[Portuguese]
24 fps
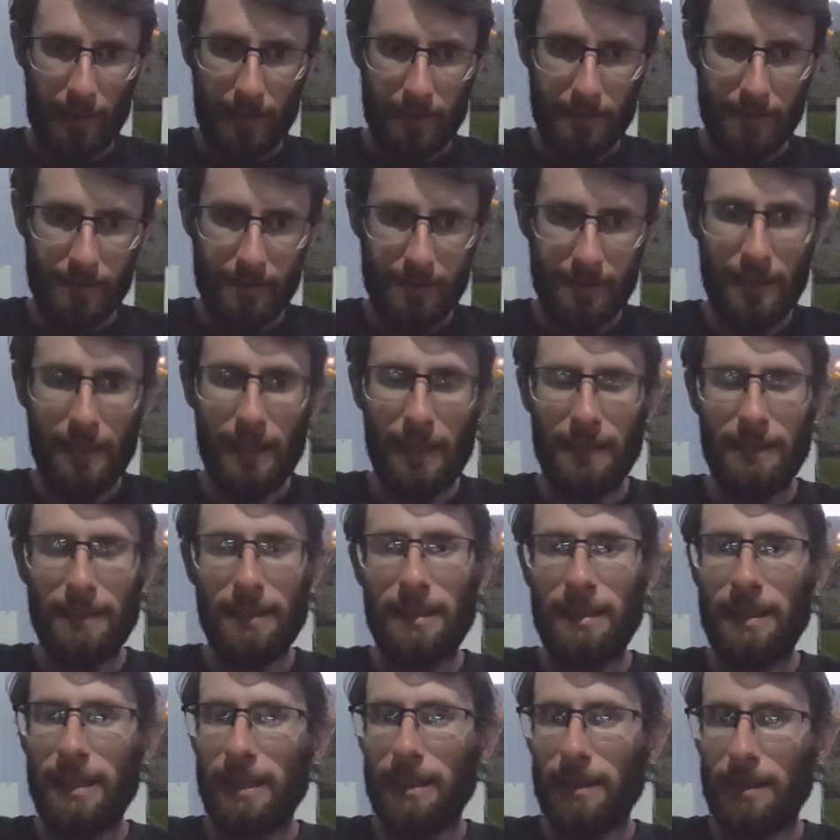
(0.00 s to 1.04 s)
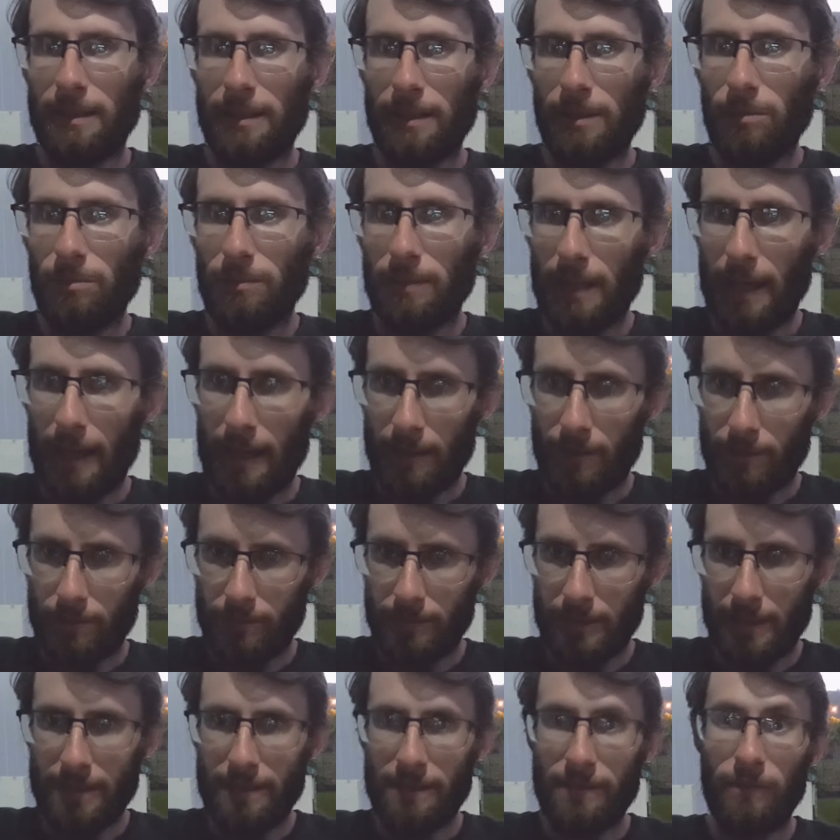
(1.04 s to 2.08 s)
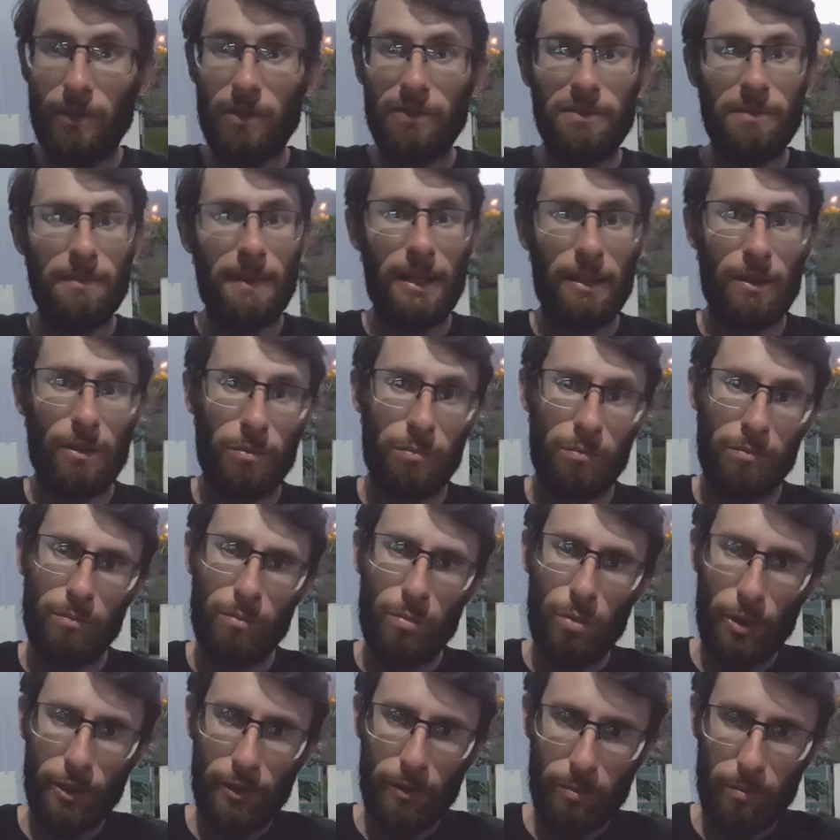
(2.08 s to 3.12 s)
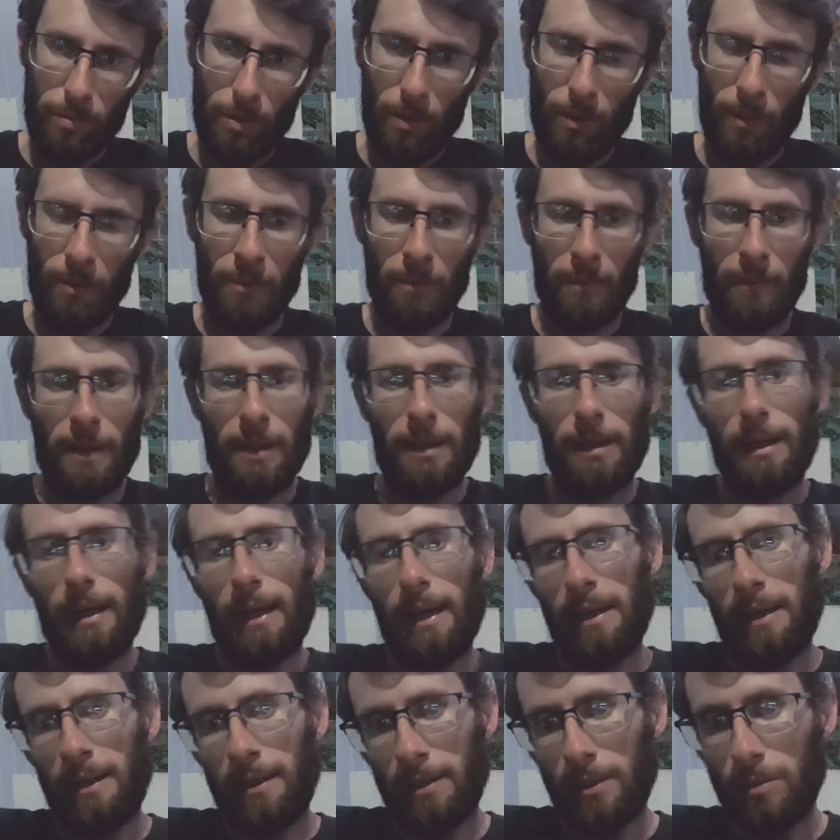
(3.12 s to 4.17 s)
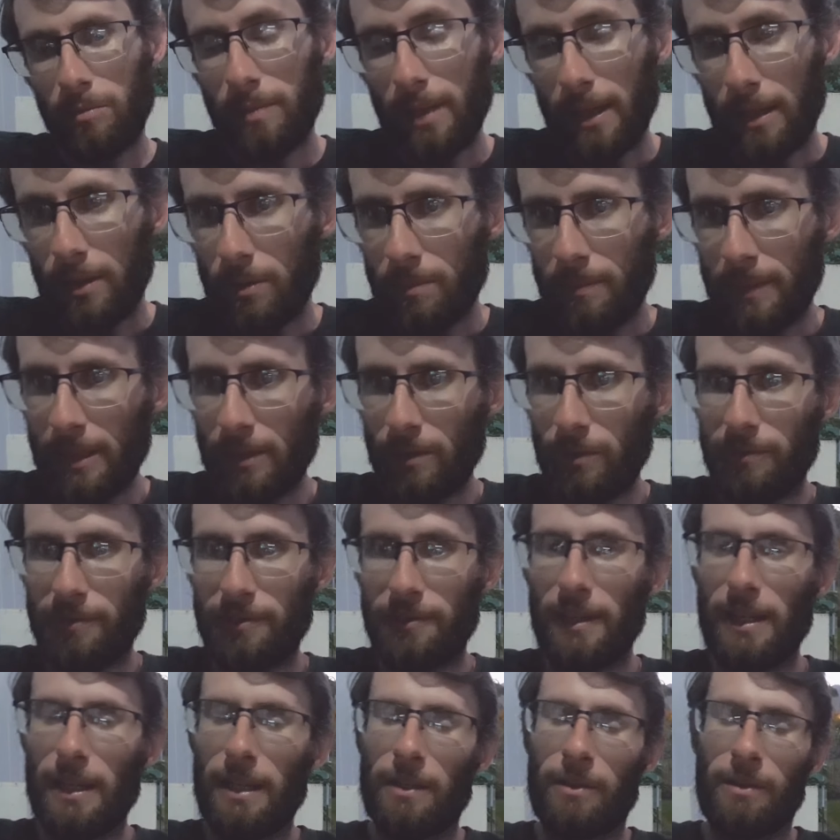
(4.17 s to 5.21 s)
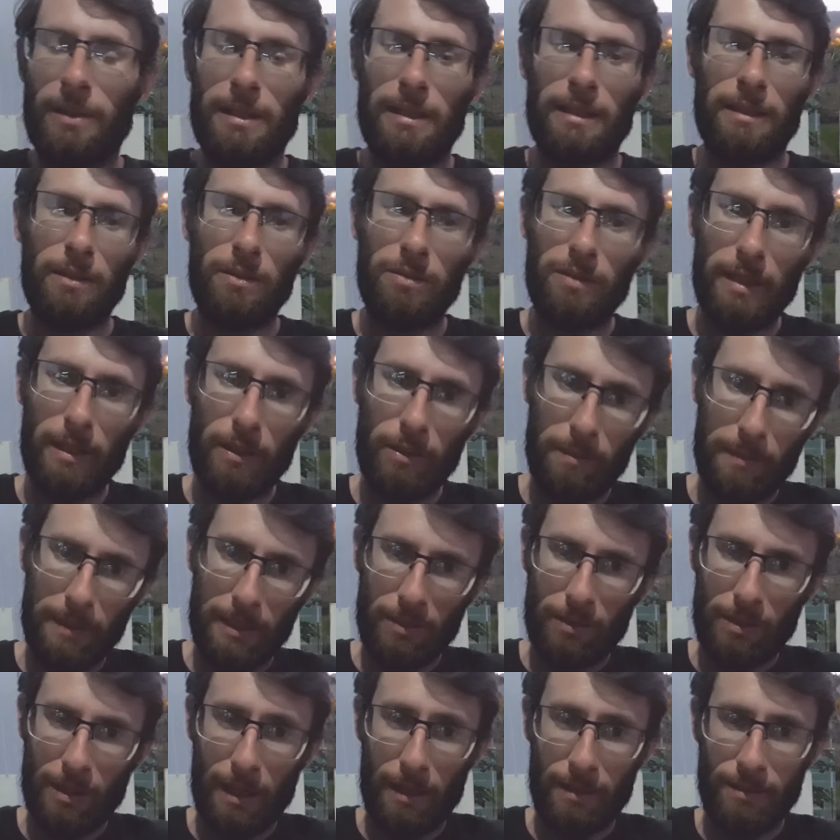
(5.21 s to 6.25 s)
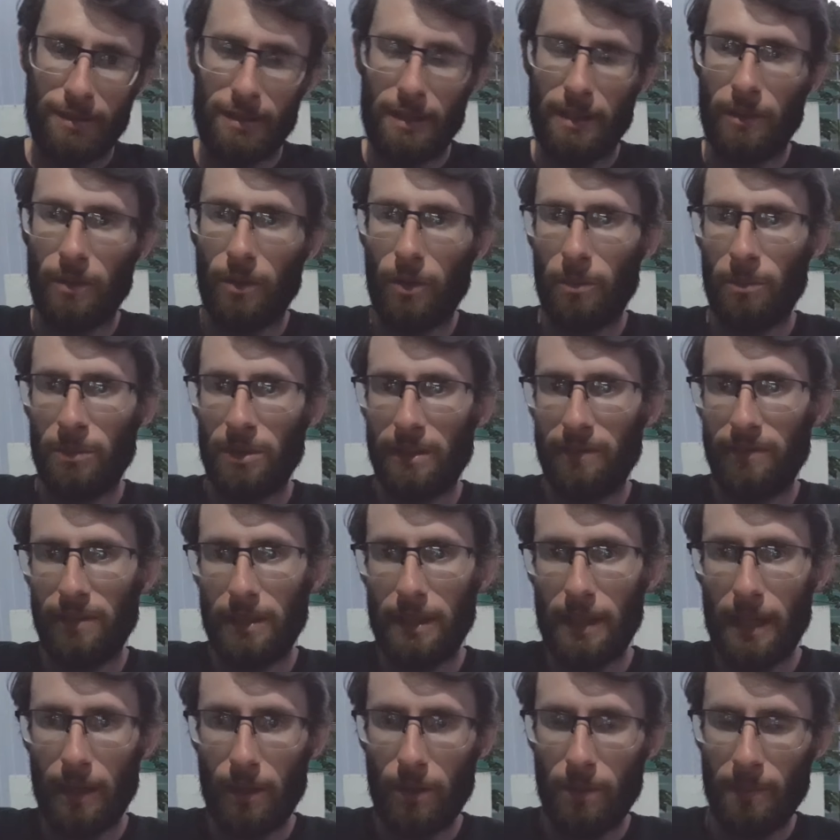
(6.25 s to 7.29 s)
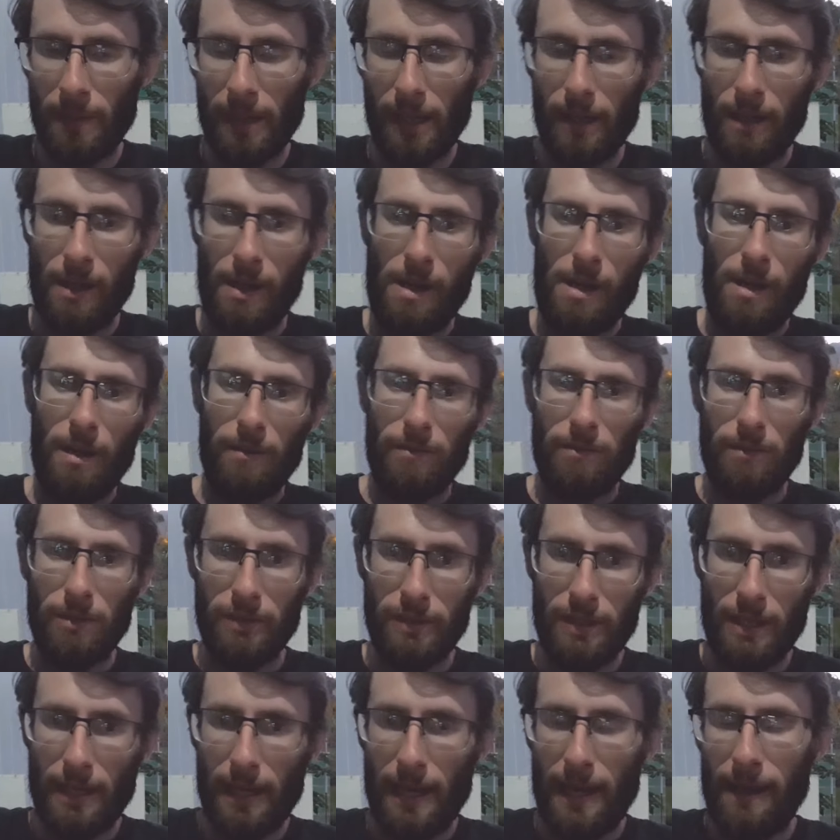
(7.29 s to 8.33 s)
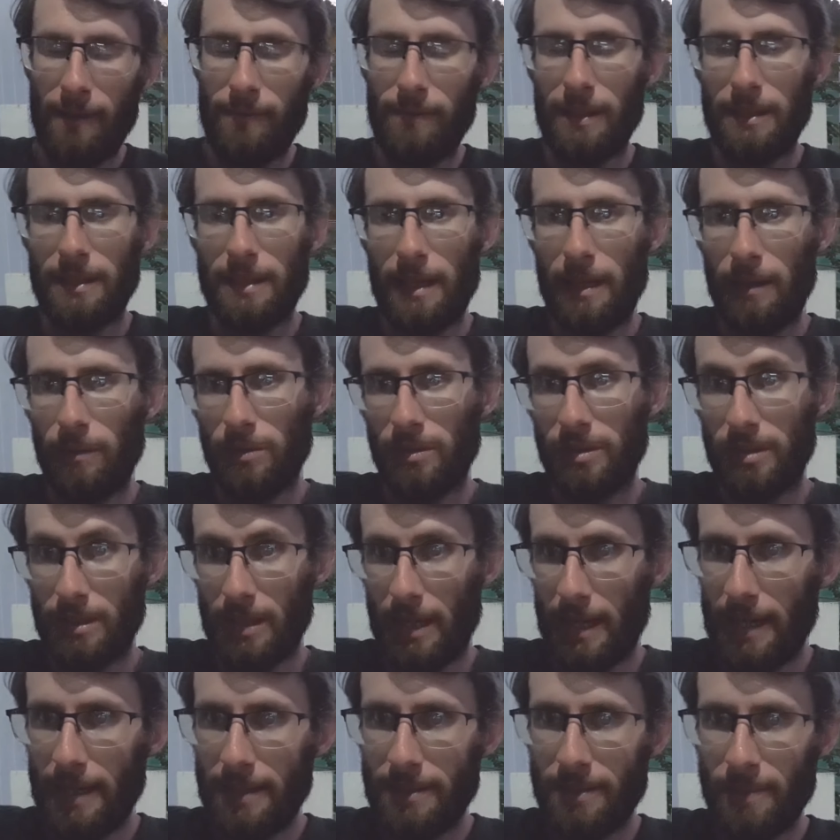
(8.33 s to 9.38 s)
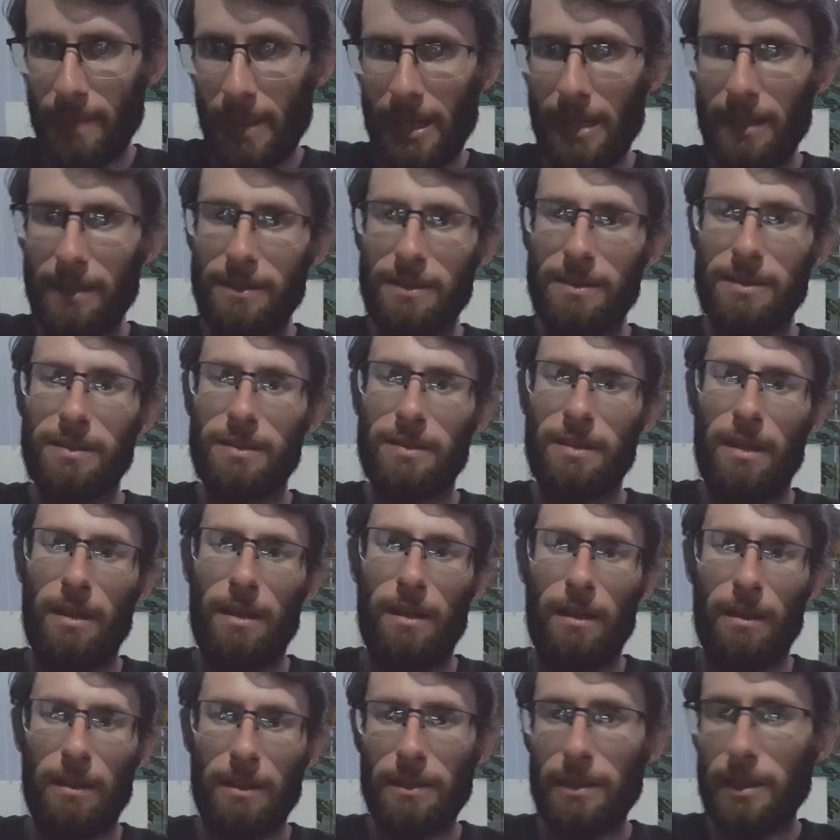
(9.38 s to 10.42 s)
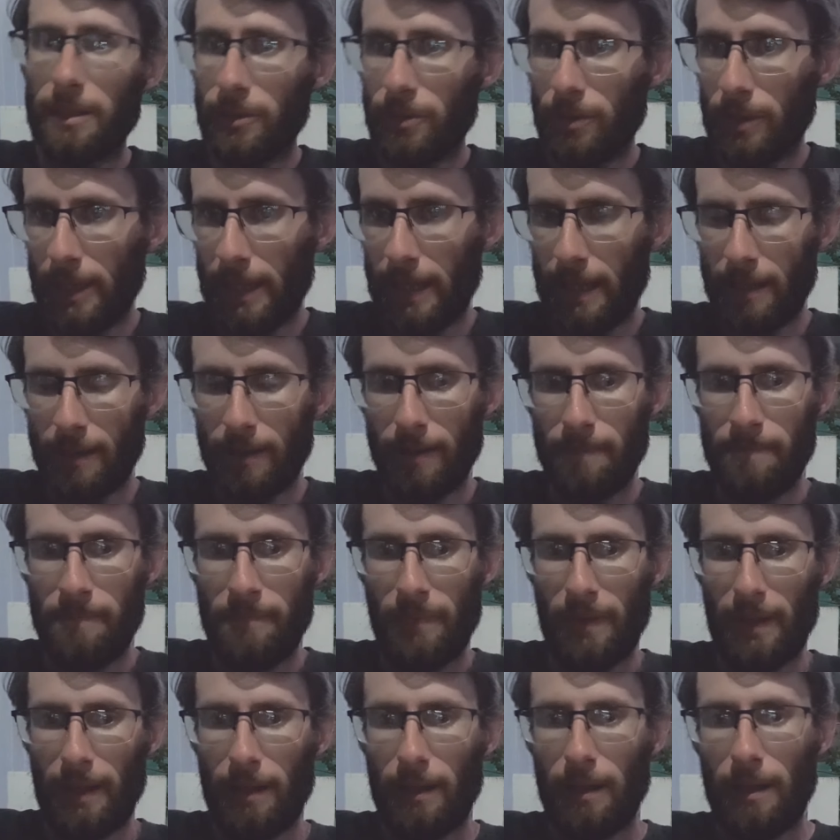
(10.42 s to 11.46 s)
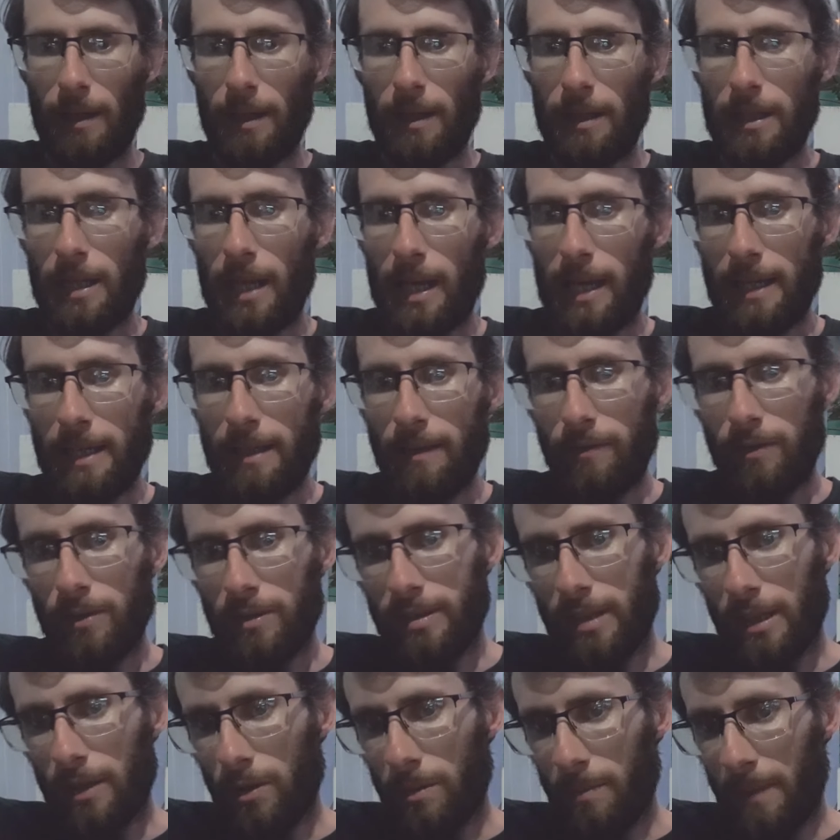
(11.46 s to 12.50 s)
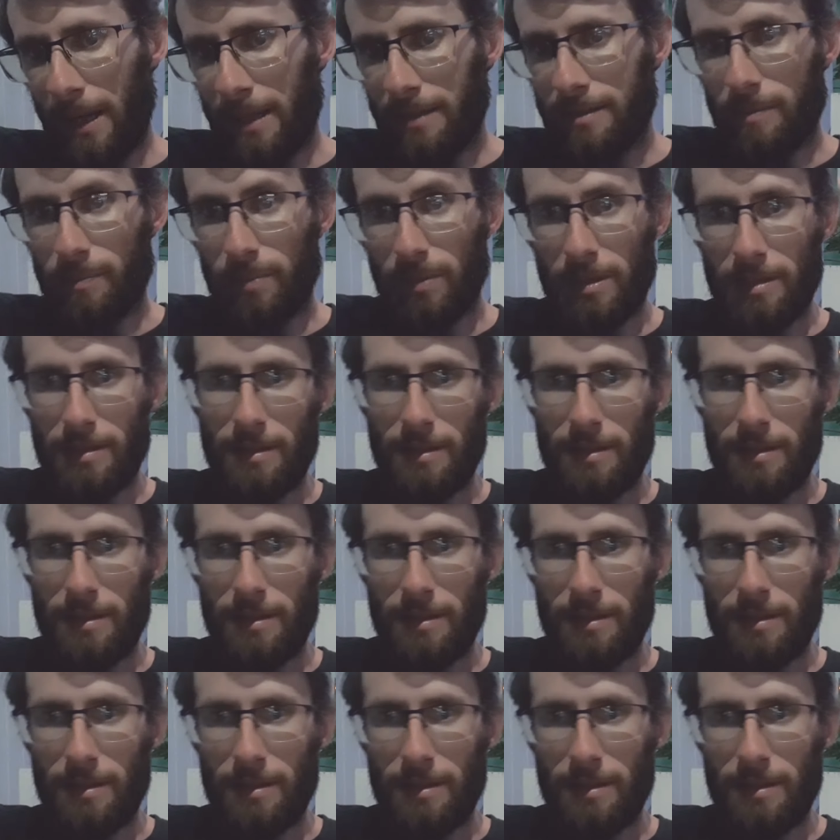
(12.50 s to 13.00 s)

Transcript: Se a terneira não está com um desenvolvimento muito bom, ela não está comendo feno, ela não está comendo ração como deveria comer, você leva até uns três meses dando leite. E aí você começa, por